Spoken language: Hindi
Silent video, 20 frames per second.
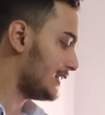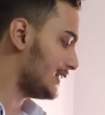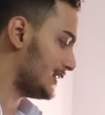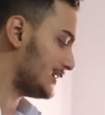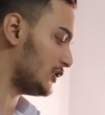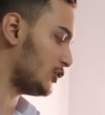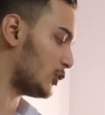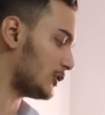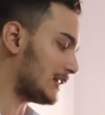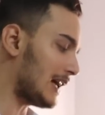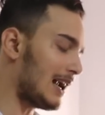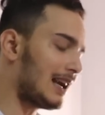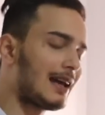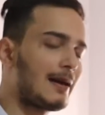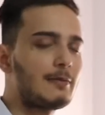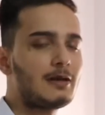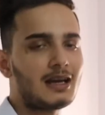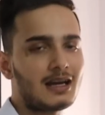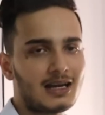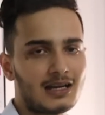इजी होता है
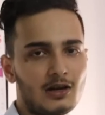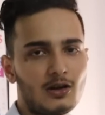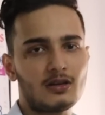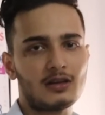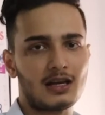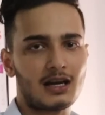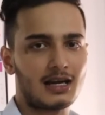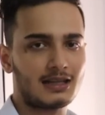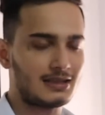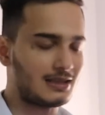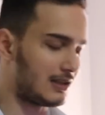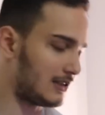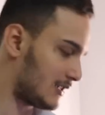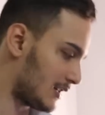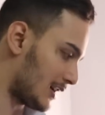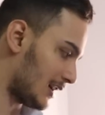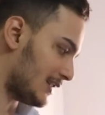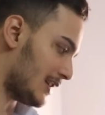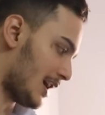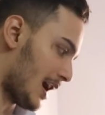रैम लगाना और लगा देना
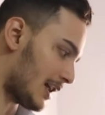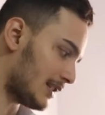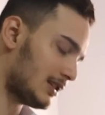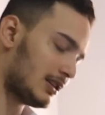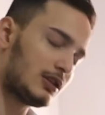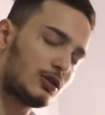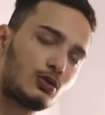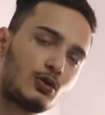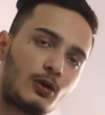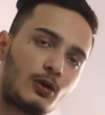जगह दिखा दिया तो